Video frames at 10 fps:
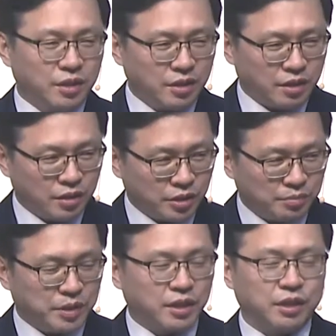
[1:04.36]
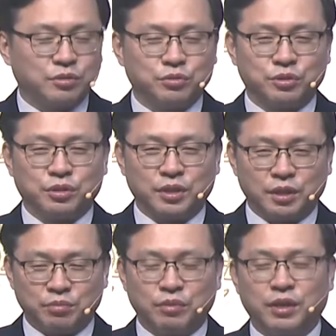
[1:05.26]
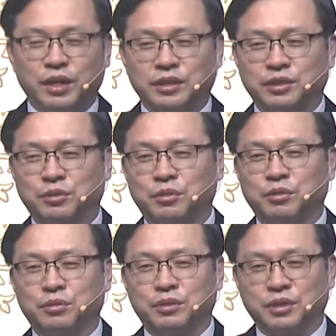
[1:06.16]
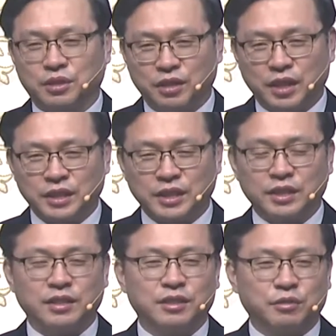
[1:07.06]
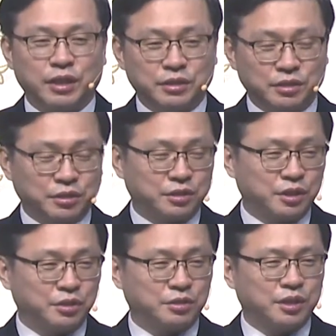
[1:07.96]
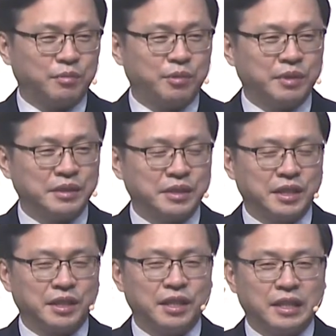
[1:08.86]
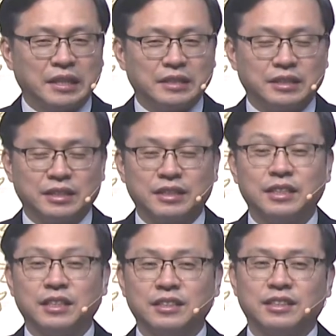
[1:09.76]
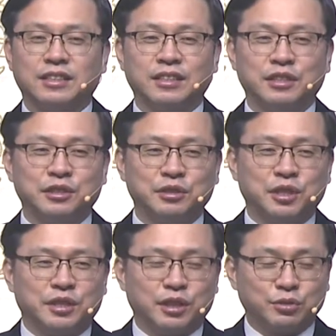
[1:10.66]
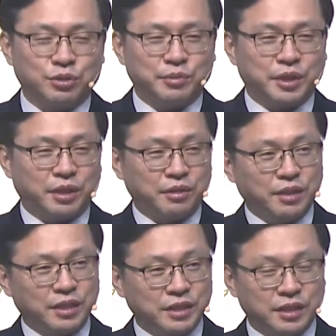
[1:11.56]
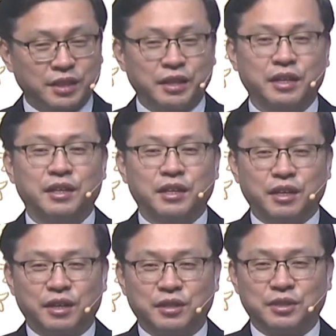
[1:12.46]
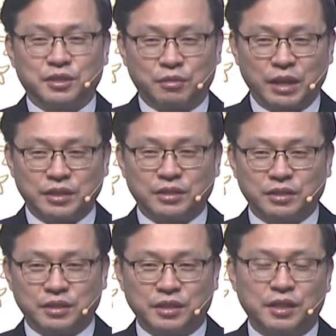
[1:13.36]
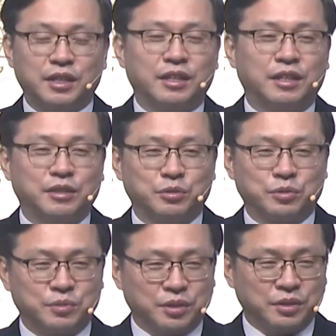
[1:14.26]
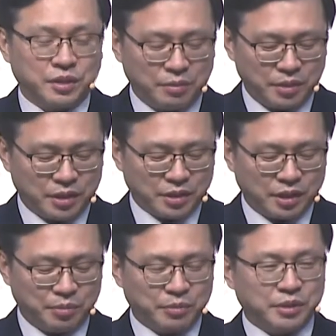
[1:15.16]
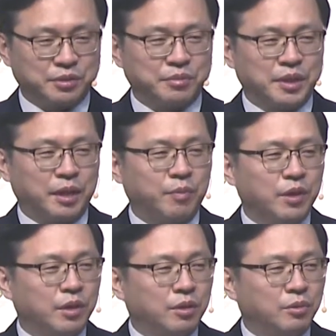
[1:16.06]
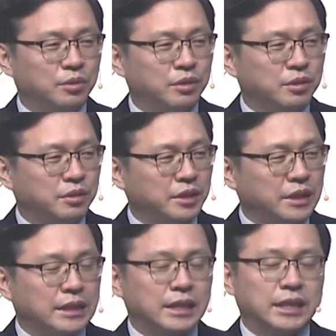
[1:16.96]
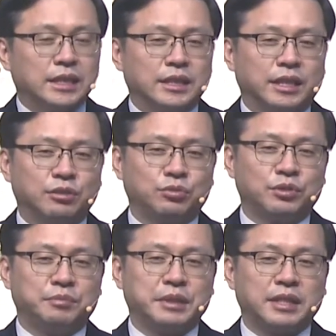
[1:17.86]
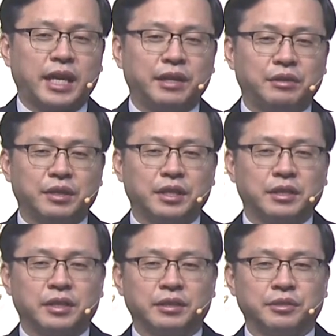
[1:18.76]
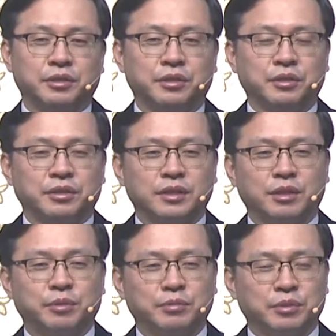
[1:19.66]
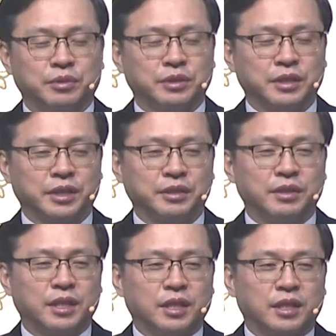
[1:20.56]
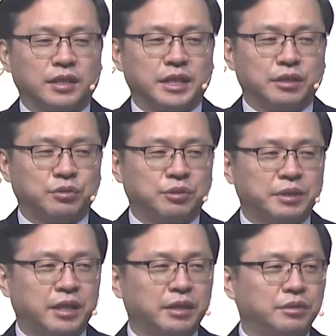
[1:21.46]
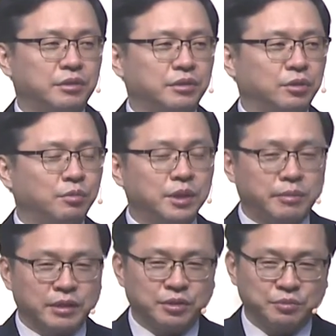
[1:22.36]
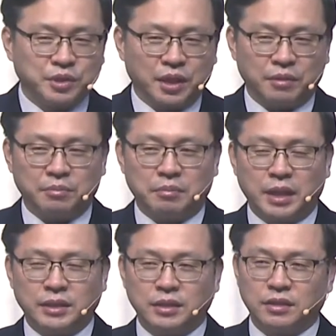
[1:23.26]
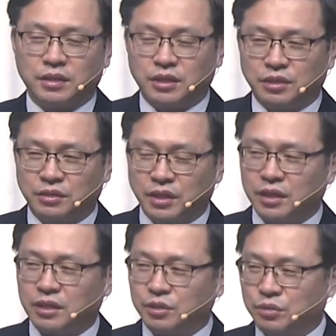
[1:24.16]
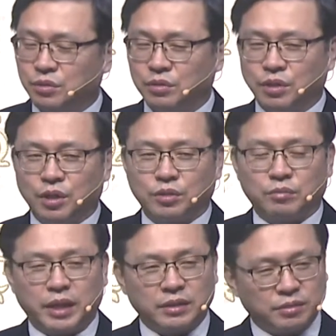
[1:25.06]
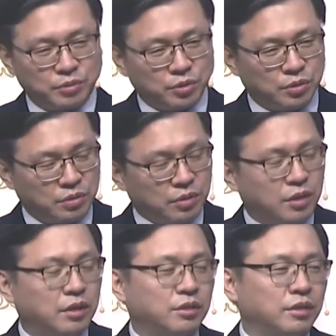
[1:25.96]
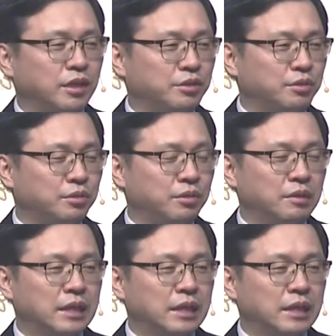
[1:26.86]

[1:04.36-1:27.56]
어, 십자가에 죽으셨다 부활하시고 또 승천하신 그 과정을 전체적으로 살펴봤는데 특히 지난 시간에는 예수님이 태어나실 때그 어, 과정들을 조금 더 세밀하게 살펴봤습니다. 오늘은 예수님의 사역에 대해서 살펴볼 것인데요. 근데 예수님의 사역은 너무나 많습니다. 많은 기적을 행하셨고 또 말씀도 전하셨고